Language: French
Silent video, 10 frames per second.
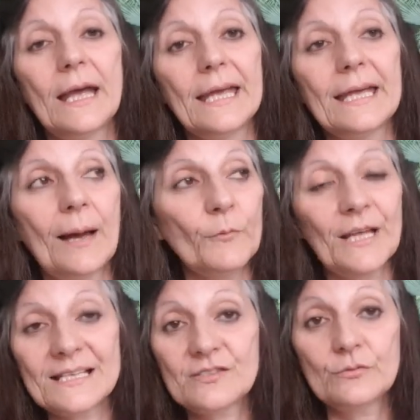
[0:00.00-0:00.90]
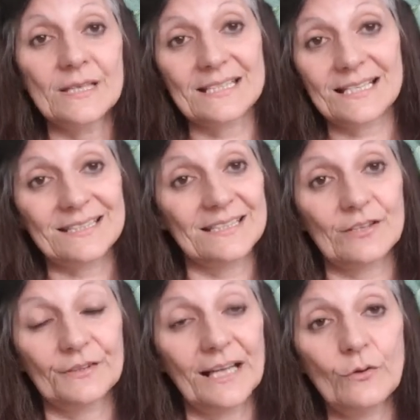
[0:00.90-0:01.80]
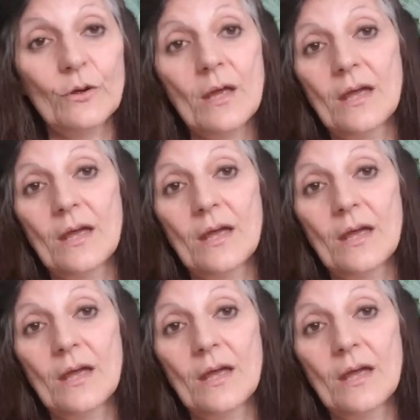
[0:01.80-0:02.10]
et à mon insu, et ça c'est scandaleux,